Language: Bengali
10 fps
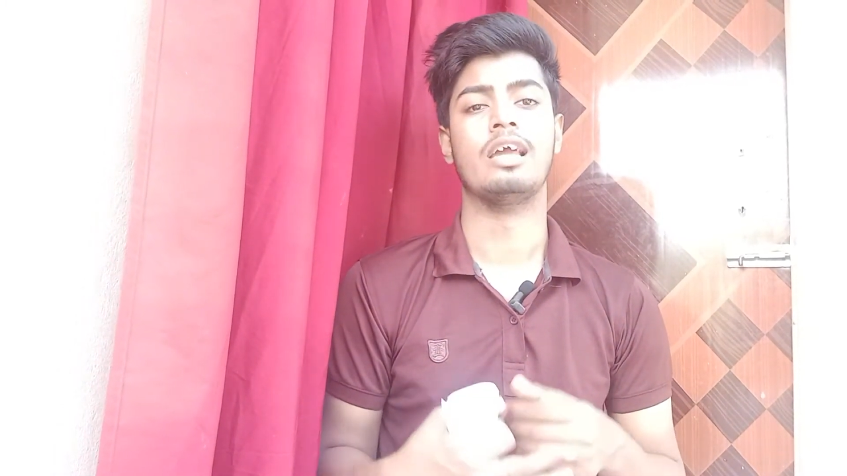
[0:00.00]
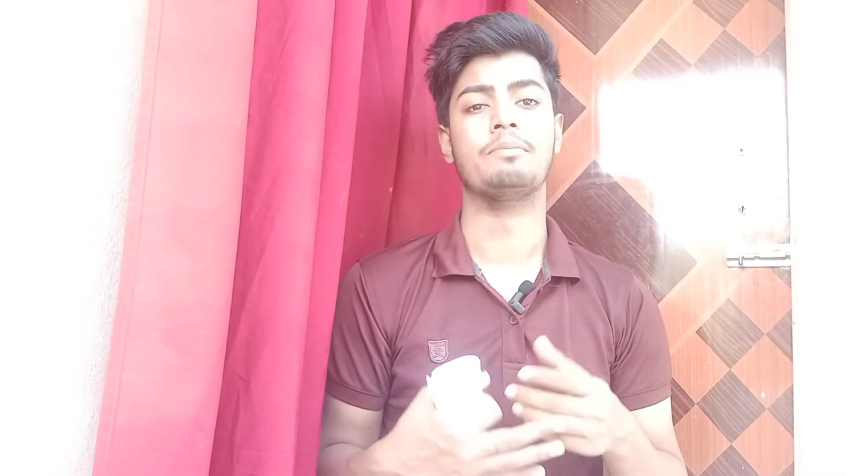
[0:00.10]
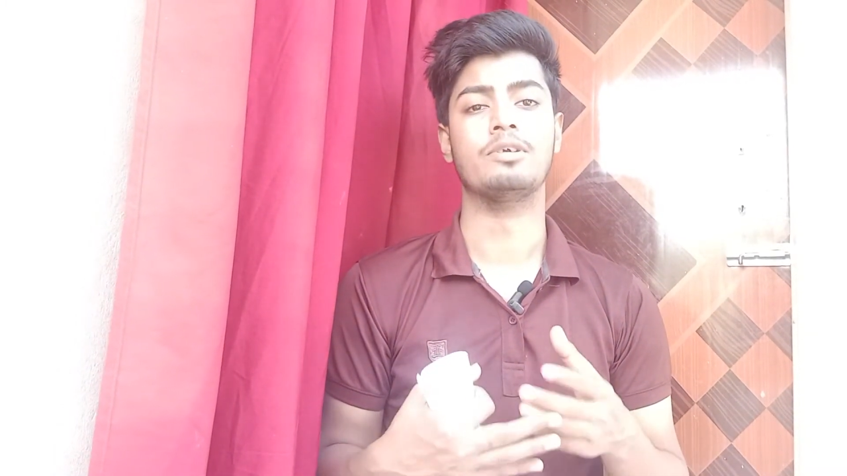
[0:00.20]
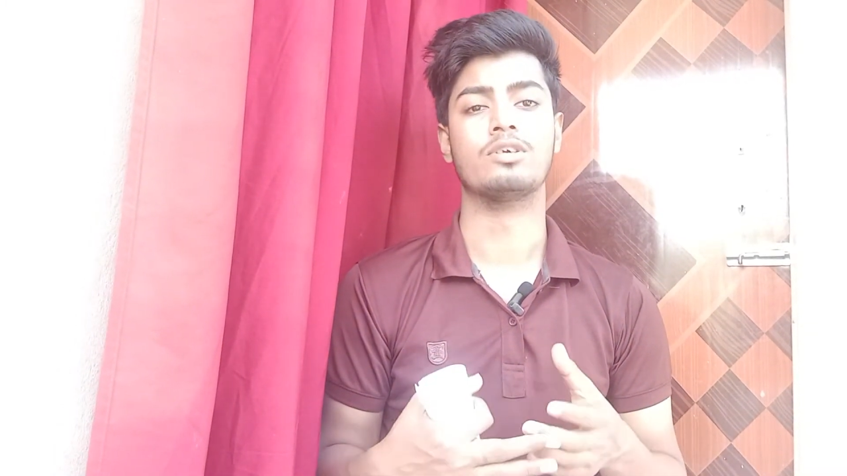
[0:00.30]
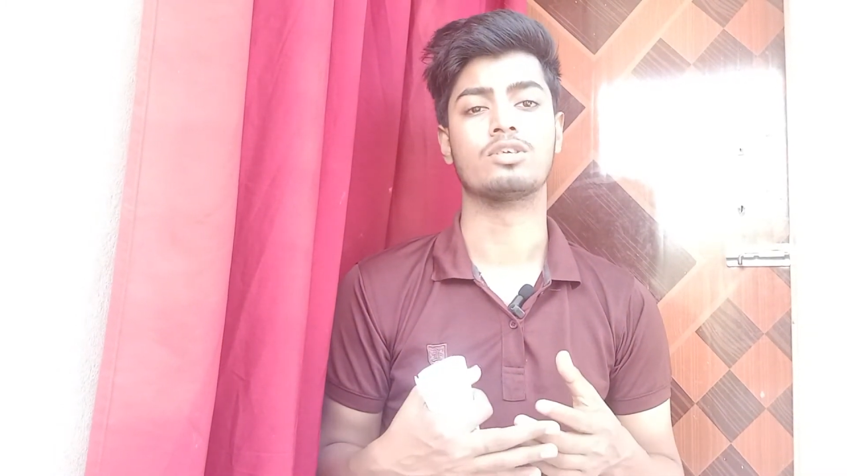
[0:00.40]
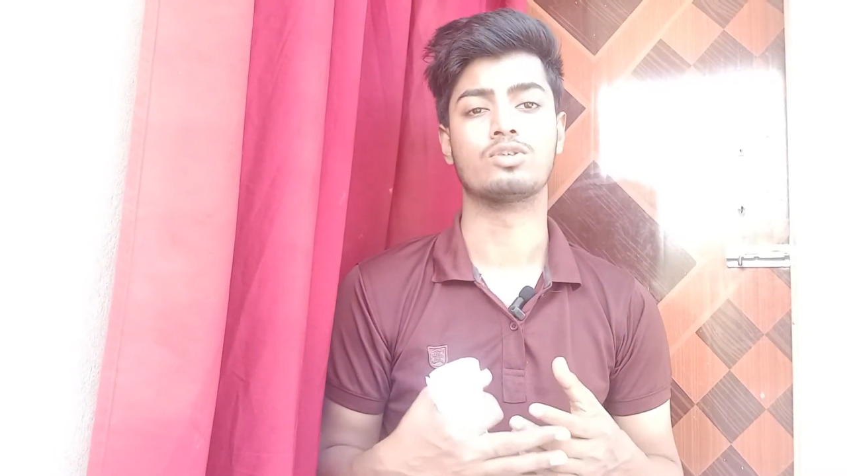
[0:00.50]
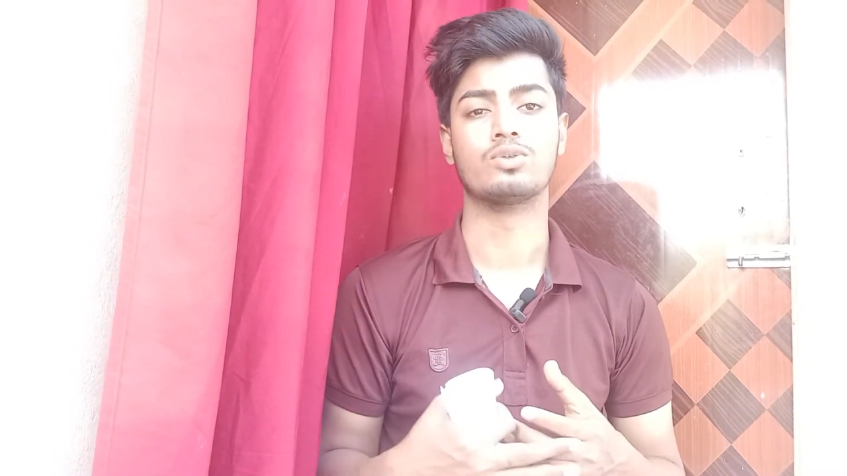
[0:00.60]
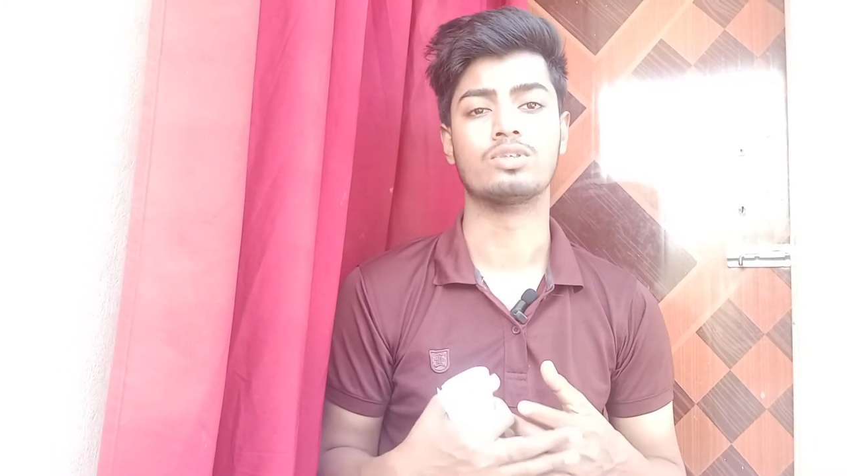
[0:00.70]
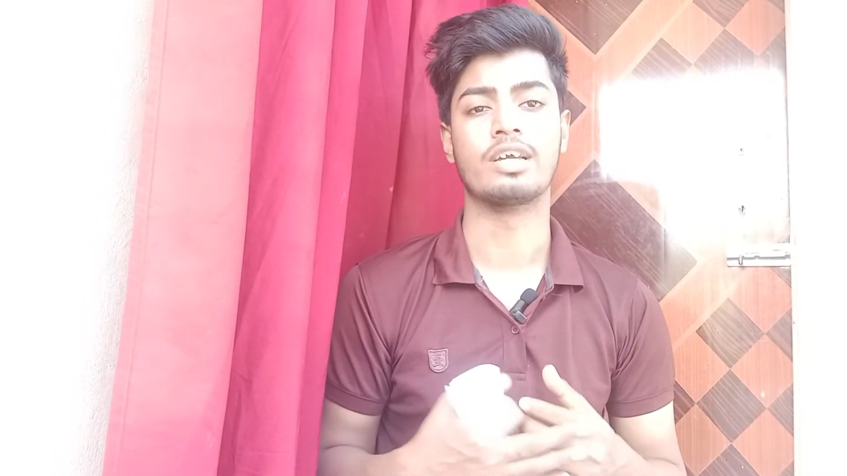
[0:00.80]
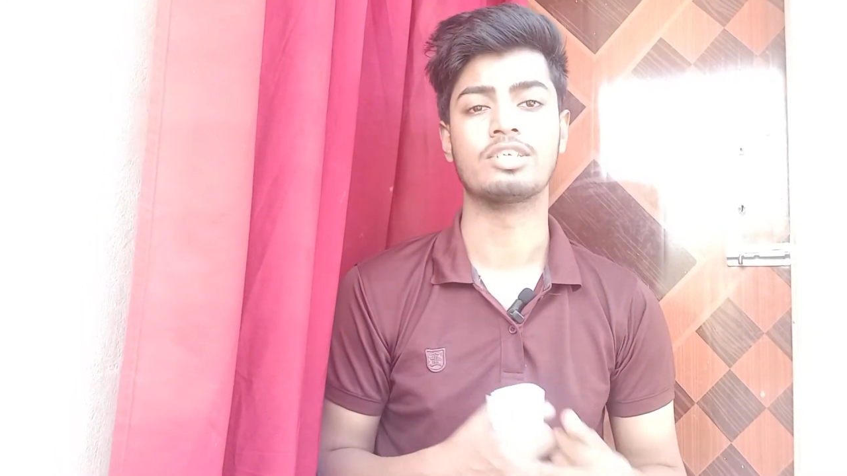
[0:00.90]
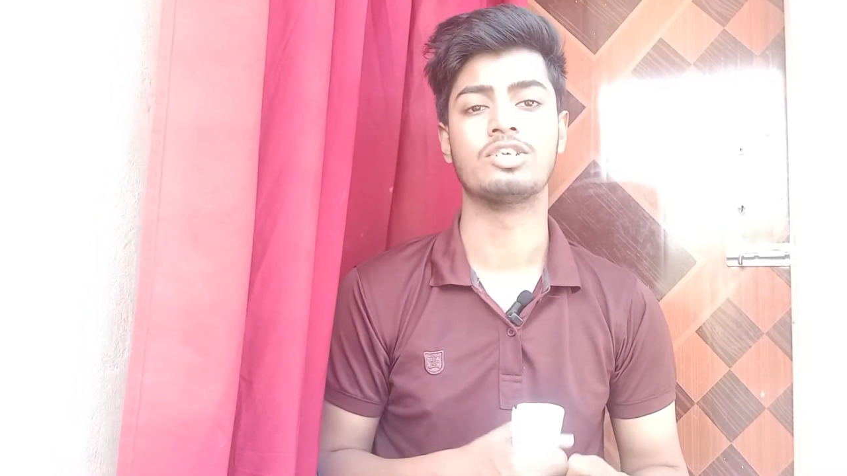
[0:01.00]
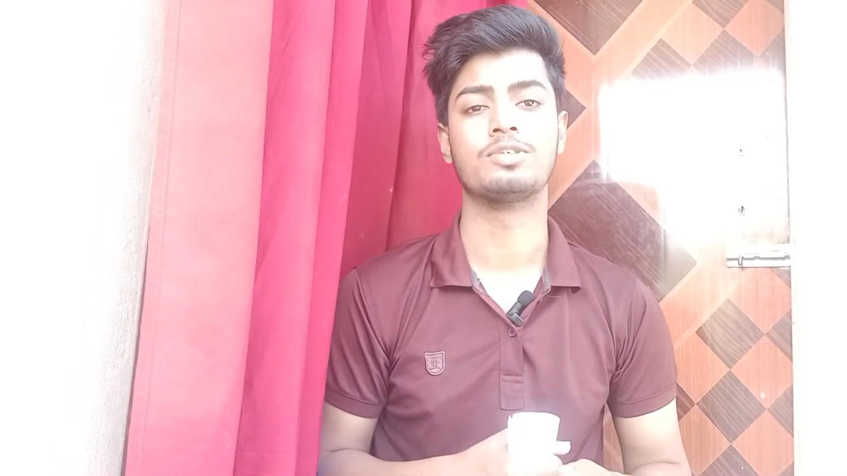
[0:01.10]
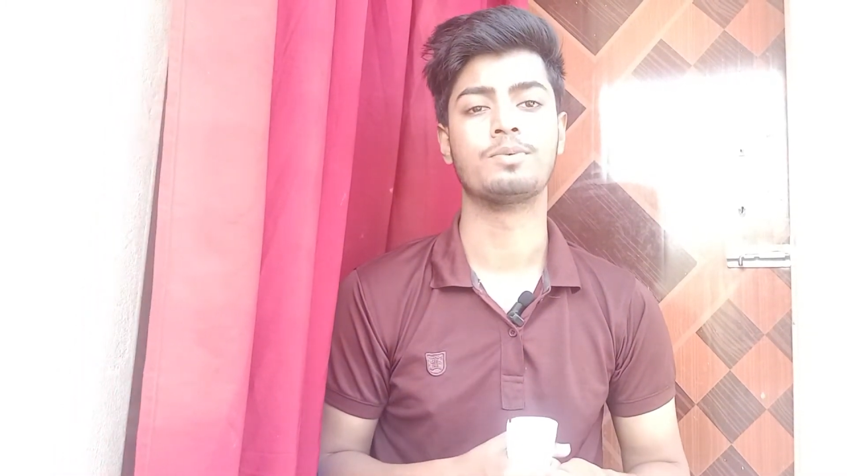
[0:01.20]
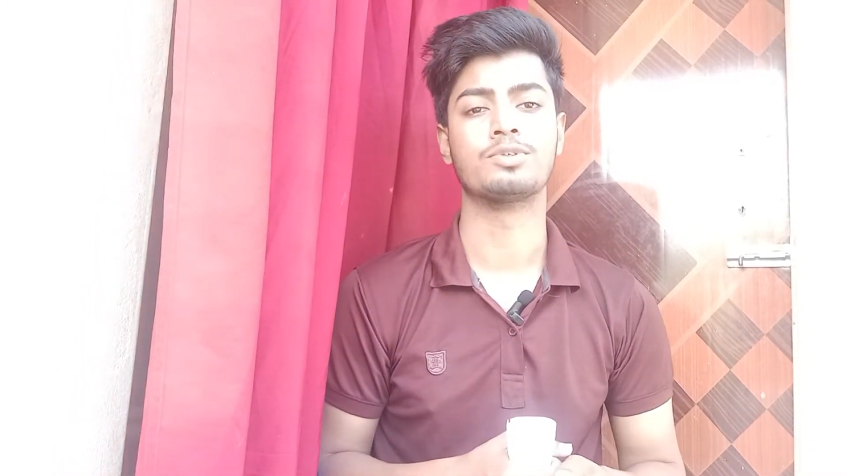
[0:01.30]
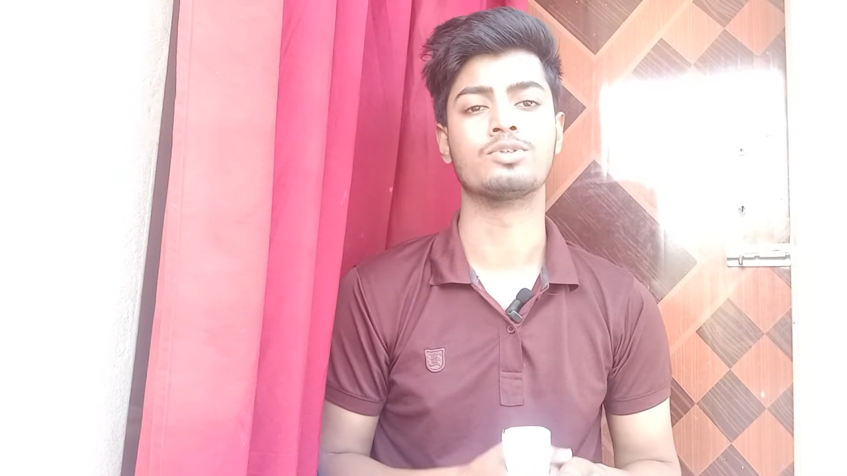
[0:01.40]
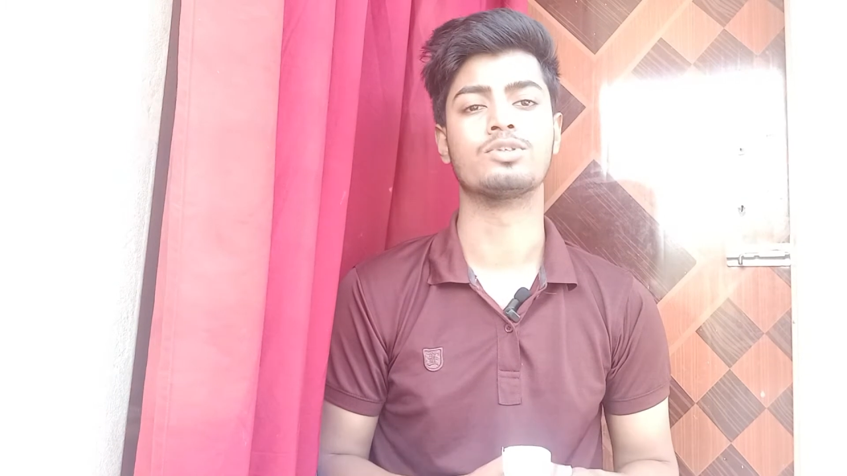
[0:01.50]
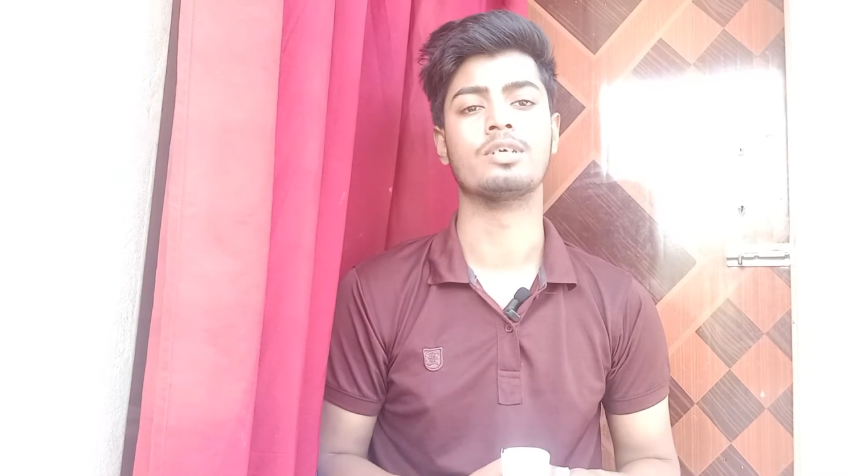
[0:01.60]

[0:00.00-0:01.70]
এই ভিডিওটা শুরু থেকে শেষ পর্যন্ত